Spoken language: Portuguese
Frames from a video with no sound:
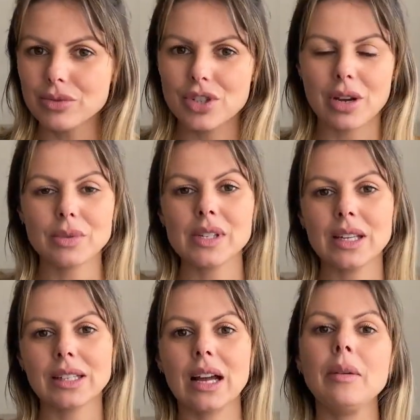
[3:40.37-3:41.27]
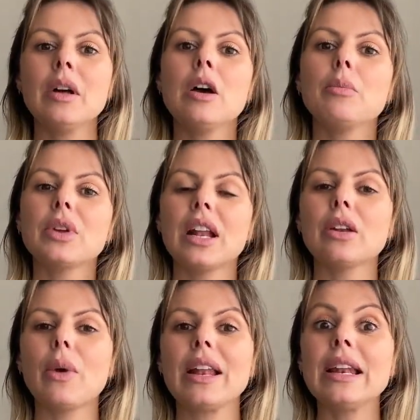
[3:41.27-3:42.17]
de calcinha, tá? Porque ela
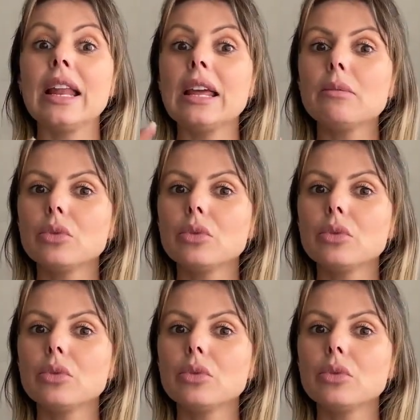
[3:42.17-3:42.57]
não é nem